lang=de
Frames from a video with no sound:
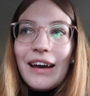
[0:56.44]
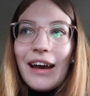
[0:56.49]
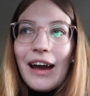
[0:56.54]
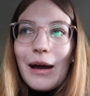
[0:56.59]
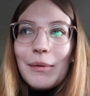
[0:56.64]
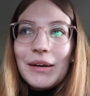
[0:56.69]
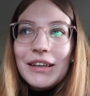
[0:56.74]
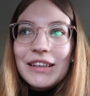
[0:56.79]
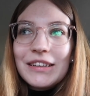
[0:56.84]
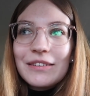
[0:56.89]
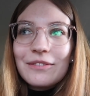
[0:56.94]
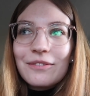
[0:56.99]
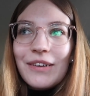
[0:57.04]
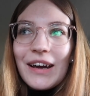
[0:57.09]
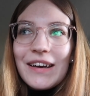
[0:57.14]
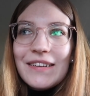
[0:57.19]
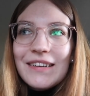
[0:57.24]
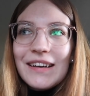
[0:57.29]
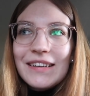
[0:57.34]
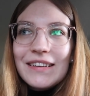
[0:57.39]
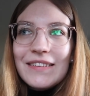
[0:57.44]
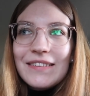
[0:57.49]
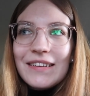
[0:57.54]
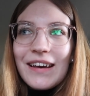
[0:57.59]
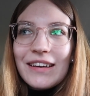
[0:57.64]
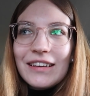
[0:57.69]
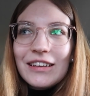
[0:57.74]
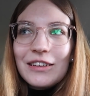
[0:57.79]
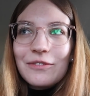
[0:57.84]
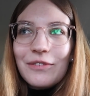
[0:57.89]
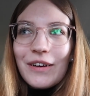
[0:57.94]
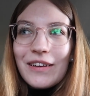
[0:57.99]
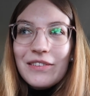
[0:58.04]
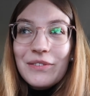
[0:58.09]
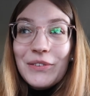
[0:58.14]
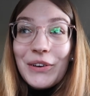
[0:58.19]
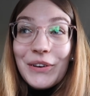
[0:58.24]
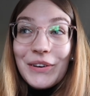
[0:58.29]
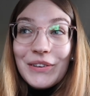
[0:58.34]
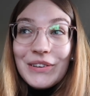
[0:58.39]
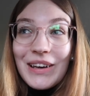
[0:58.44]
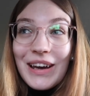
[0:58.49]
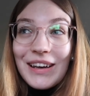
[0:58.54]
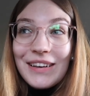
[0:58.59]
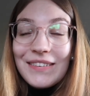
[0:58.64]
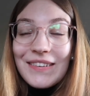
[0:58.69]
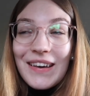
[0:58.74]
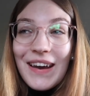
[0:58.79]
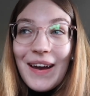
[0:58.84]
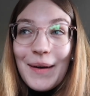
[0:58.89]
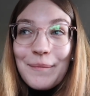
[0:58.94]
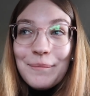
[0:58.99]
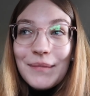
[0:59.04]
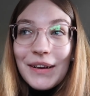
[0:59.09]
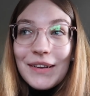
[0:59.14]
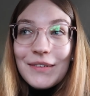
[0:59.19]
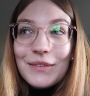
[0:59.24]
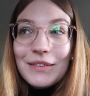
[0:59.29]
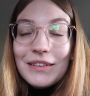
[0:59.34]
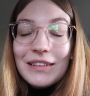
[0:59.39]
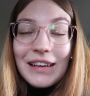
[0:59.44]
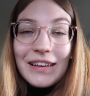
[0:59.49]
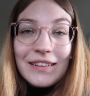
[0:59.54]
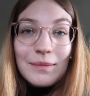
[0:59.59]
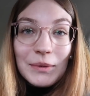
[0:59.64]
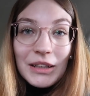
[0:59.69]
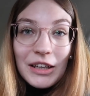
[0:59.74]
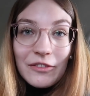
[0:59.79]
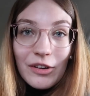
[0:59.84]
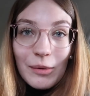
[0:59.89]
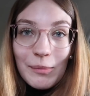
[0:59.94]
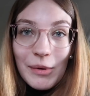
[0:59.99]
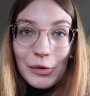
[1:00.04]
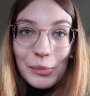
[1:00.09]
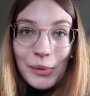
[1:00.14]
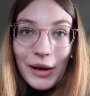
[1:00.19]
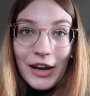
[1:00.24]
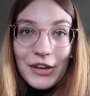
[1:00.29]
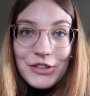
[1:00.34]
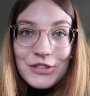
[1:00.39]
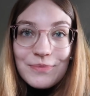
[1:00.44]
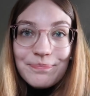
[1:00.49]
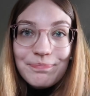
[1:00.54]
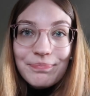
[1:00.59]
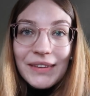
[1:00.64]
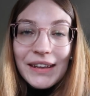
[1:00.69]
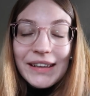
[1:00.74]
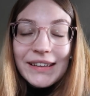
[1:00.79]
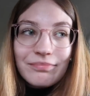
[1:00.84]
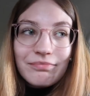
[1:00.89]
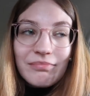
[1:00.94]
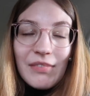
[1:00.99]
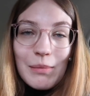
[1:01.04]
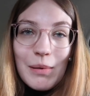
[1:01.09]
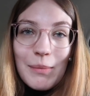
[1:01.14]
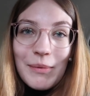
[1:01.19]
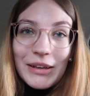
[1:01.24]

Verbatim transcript: aber ich weiß halt jetzt gar nicht, was wir heute alles haben. Also ich lasse mich einfach mal überraschen, weil bei